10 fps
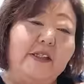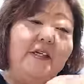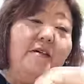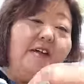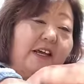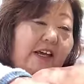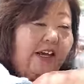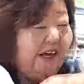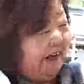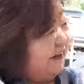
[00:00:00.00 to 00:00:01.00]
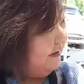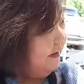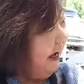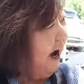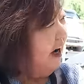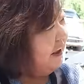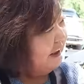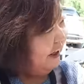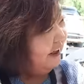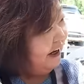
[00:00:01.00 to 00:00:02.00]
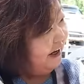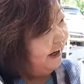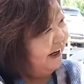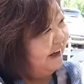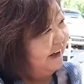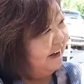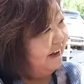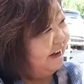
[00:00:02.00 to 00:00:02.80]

期はね、秋かな。